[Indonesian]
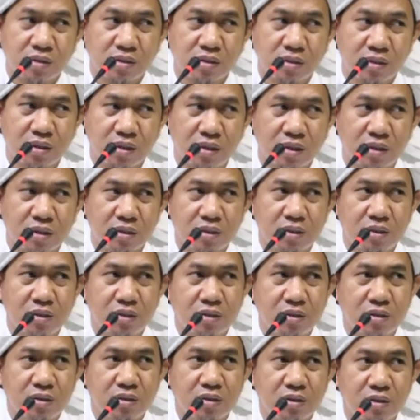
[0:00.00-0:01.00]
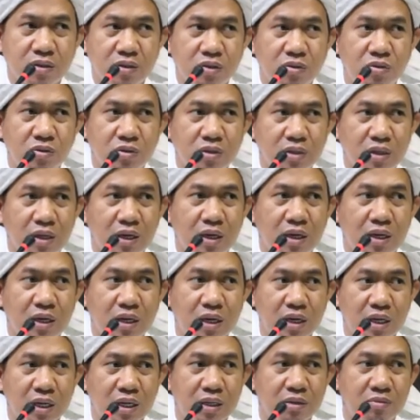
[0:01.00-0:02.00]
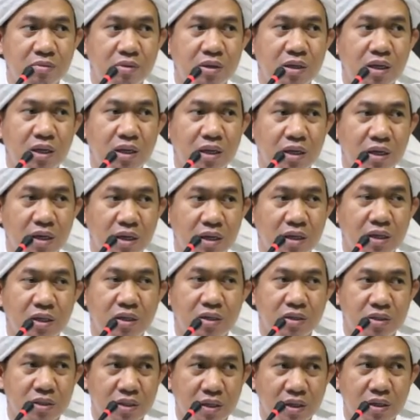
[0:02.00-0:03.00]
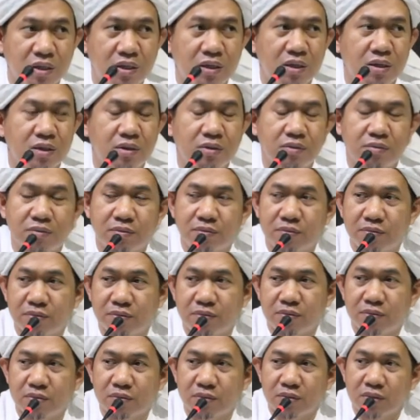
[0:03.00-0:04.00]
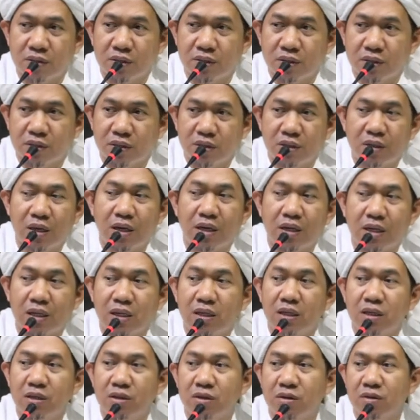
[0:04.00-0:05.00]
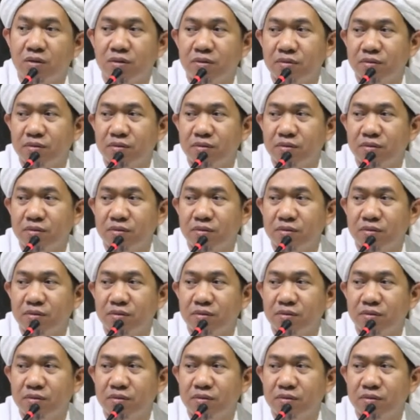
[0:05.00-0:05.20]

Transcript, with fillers: ya dunia akhirat minal khair insyaallah yakin itu